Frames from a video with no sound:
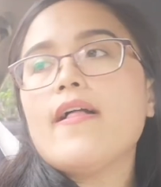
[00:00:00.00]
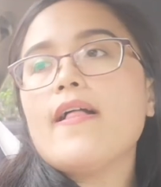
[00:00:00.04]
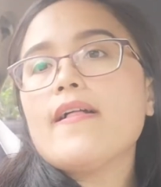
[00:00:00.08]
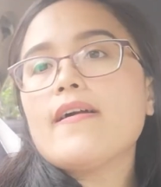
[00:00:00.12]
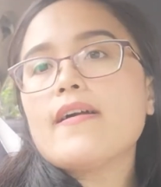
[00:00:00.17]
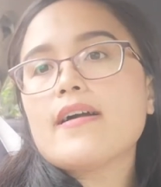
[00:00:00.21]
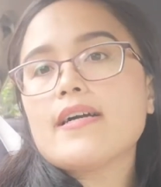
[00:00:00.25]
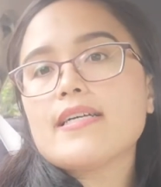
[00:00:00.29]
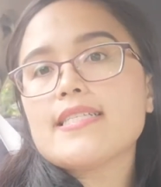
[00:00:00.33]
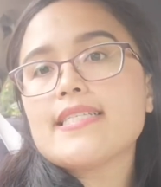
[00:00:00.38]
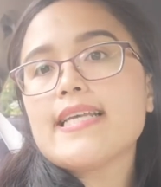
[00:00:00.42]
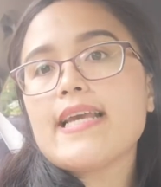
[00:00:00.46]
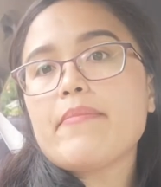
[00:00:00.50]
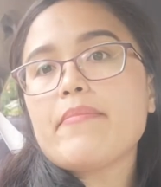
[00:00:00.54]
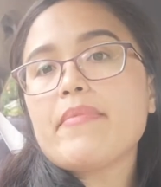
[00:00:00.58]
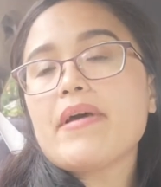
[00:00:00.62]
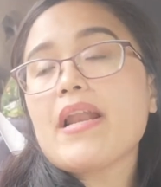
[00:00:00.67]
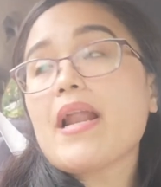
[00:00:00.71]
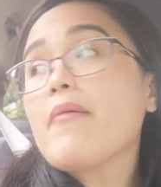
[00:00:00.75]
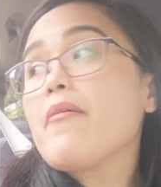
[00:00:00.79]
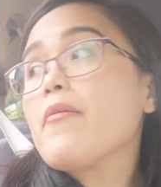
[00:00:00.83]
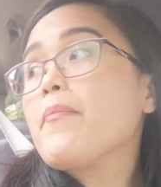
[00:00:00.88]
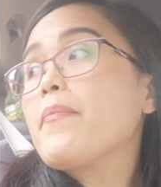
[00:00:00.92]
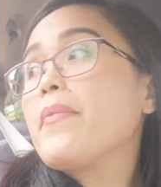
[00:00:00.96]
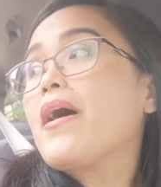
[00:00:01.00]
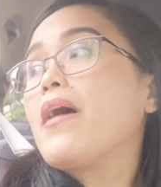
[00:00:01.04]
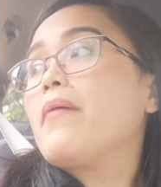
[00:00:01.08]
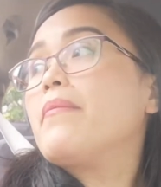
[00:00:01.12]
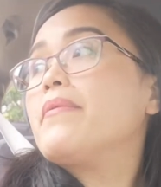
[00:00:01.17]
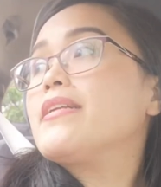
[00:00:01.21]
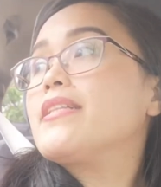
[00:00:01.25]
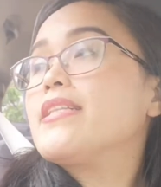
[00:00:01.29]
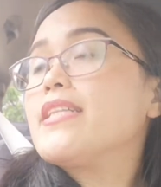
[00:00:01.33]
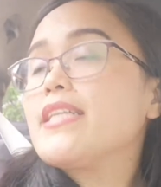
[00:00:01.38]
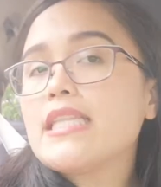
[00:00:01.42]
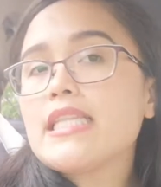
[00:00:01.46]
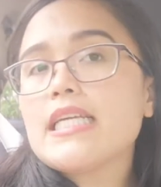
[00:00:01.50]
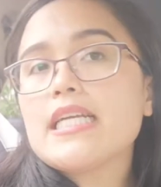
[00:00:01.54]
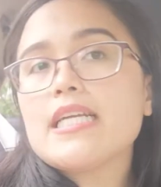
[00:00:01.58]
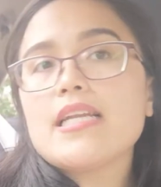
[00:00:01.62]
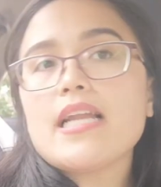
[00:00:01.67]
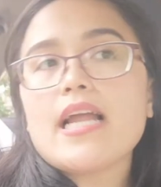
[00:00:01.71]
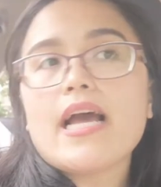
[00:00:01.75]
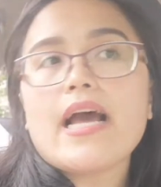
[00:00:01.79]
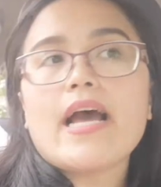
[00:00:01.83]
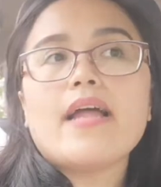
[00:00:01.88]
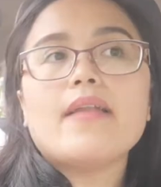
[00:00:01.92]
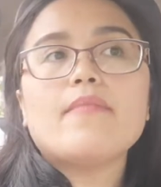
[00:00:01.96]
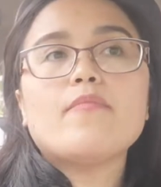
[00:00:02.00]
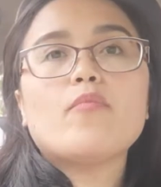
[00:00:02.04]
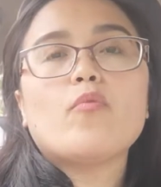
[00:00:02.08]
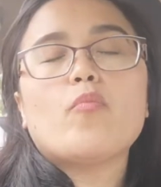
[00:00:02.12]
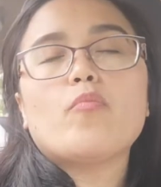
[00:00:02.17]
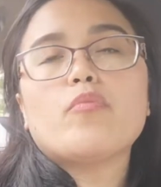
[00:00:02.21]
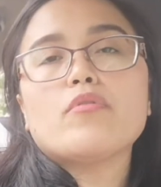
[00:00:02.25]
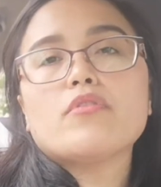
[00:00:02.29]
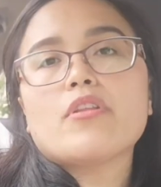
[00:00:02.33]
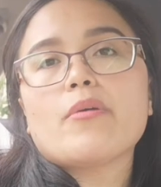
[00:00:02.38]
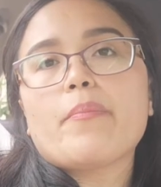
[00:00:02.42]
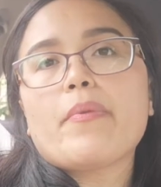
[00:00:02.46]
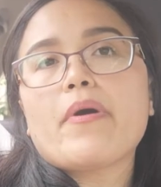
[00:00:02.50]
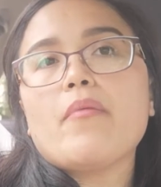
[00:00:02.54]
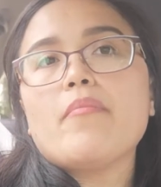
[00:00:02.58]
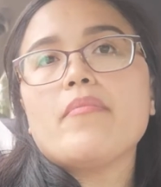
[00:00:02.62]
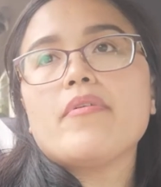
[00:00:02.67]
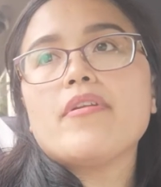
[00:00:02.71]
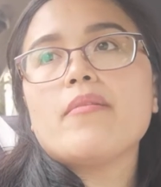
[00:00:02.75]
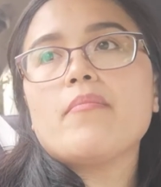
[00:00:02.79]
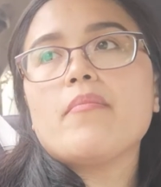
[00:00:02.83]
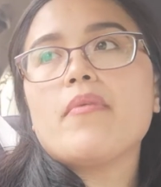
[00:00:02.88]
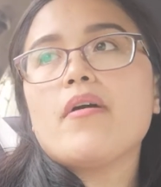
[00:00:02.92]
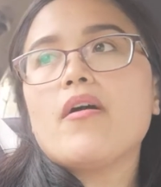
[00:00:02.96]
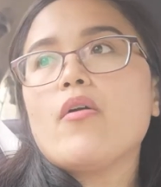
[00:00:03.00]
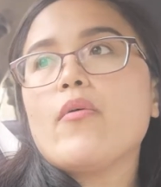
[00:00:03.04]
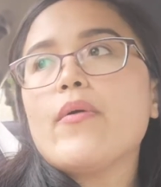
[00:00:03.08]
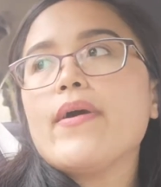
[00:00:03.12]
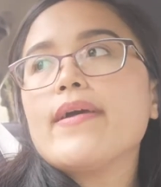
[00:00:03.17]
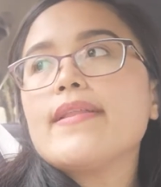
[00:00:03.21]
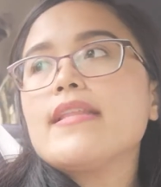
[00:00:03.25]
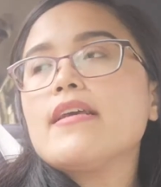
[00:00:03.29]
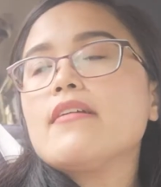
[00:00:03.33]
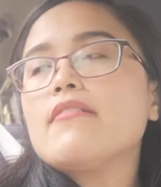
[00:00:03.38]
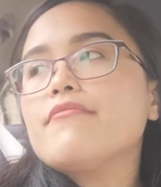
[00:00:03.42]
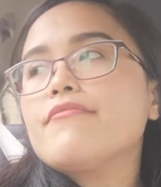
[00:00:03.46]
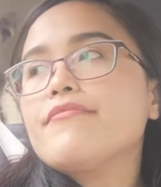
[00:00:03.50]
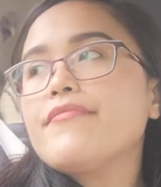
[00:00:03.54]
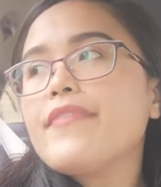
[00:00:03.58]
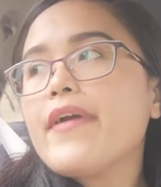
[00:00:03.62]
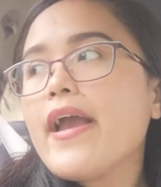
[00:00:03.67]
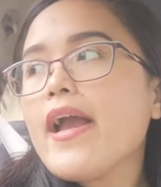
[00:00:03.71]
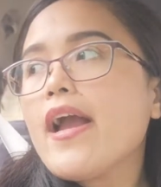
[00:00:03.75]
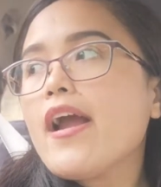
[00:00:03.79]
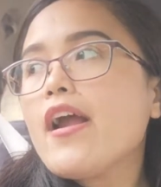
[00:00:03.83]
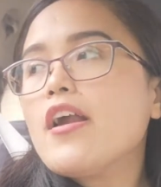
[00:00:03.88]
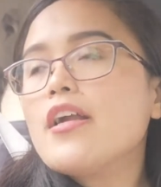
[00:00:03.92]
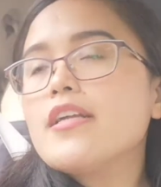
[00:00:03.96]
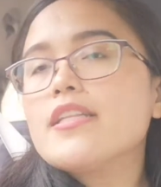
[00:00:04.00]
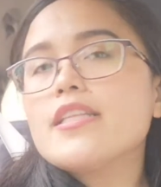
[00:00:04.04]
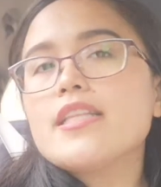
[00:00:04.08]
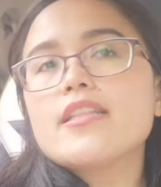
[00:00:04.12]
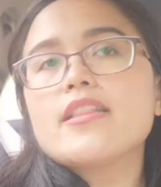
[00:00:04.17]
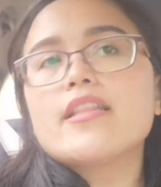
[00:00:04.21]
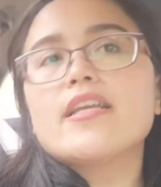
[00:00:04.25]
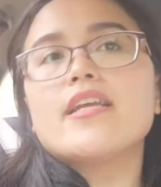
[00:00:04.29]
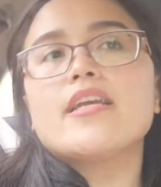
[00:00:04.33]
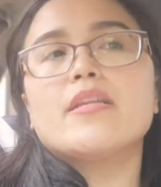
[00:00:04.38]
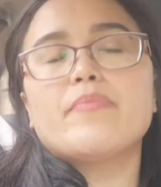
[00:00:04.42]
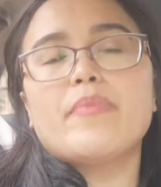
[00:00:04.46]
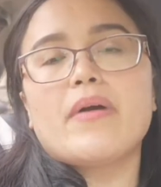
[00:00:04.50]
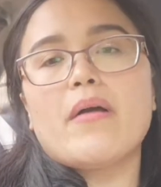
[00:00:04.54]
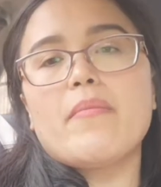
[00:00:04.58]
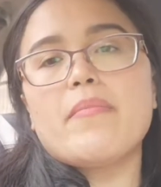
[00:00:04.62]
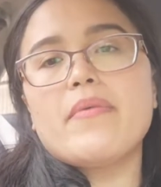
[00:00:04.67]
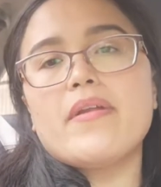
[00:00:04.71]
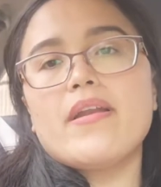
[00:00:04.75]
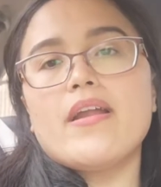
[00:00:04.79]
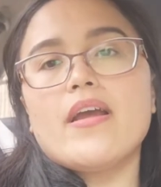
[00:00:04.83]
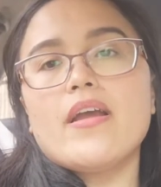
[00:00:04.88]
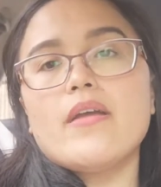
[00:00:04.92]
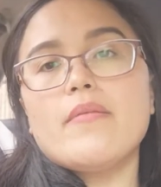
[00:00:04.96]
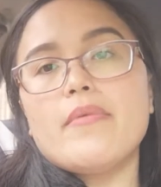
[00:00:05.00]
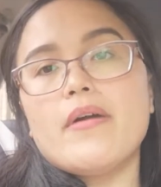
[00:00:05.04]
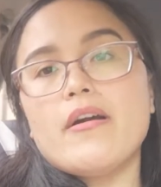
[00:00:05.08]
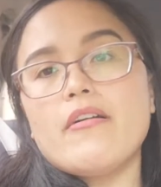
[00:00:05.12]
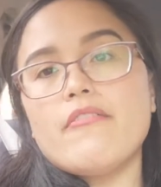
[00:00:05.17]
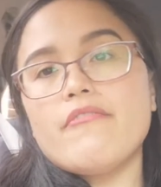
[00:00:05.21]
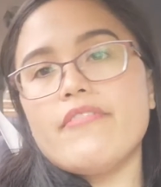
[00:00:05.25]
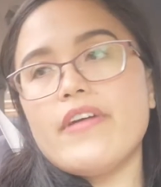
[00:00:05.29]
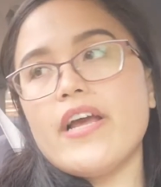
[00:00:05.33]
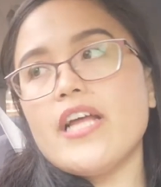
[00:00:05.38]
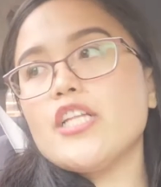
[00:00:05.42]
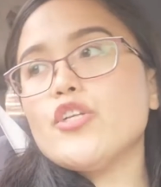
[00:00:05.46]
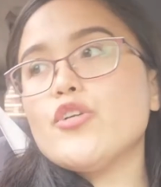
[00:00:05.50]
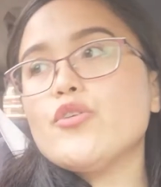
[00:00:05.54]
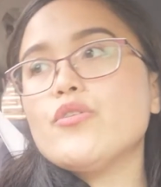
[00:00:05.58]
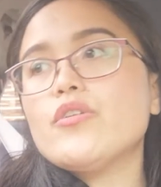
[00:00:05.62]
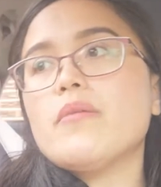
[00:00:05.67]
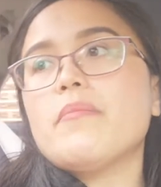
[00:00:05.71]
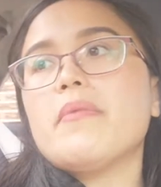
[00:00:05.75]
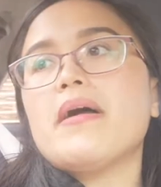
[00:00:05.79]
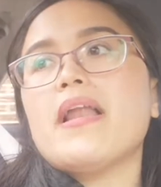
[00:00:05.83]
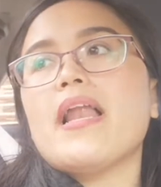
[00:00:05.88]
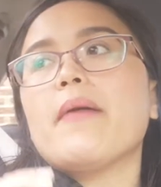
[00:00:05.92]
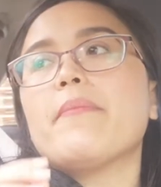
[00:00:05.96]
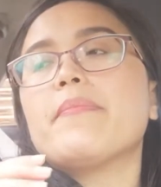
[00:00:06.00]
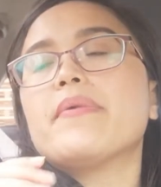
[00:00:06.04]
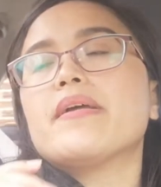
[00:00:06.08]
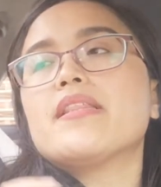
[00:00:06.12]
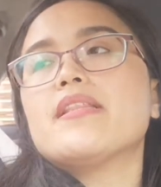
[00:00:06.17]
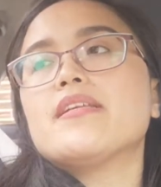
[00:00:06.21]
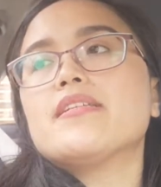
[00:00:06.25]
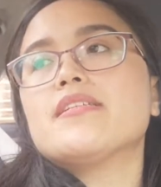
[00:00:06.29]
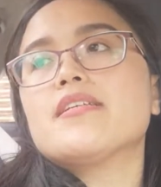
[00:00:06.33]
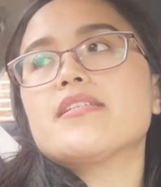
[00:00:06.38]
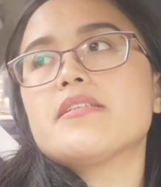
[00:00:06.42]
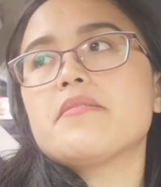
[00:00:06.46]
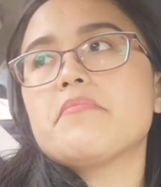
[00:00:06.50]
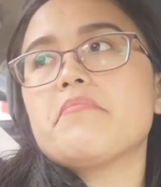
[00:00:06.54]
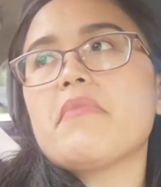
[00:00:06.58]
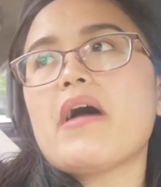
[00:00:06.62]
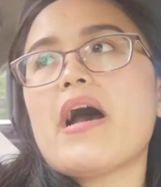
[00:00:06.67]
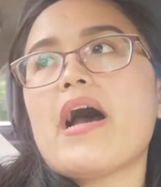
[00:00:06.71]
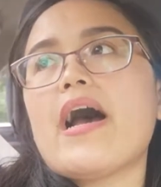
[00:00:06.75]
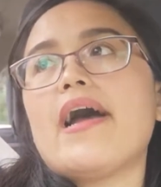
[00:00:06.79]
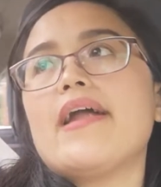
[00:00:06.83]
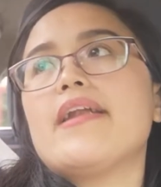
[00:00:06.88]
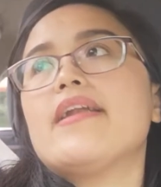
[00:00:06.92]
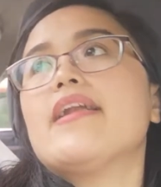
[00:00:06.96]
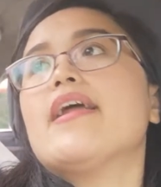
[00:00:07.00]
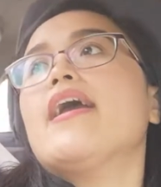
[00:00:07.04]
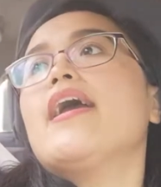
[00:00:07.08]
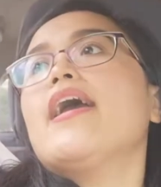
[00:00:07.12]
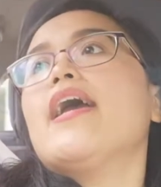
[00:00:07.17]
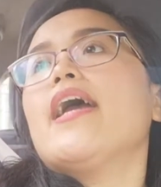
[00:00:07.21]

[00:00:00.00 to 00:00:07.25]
Kasi marami pa kami titingnan, pupunta pa kami ng mga wedding fair, titingin pa kami ng ibang venue na malapit din sa simbahan.